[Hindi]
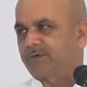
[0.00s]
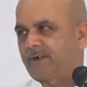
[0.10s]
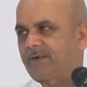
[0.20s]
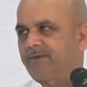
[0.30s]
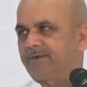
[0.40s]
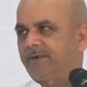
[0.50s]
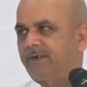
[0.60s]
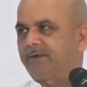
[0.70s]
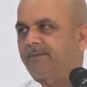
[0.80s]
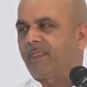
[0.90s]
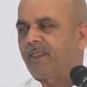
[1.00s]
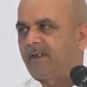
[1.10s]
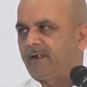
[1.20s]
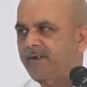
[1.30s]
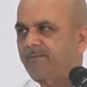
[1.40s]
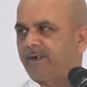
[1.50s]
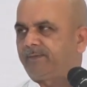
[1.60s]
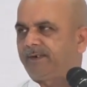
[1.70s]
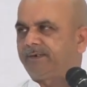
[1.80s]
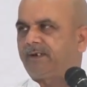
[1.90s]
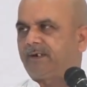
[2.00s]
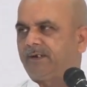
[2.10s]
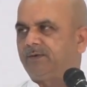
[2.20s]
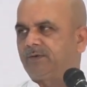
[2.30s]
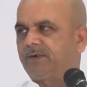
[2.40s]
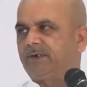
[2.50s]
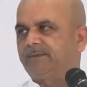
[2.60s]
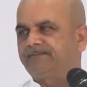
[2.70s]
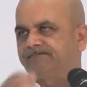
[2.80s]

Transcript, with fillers: कारण होते एक अगर ब्लड प्रेशर हाई हो गया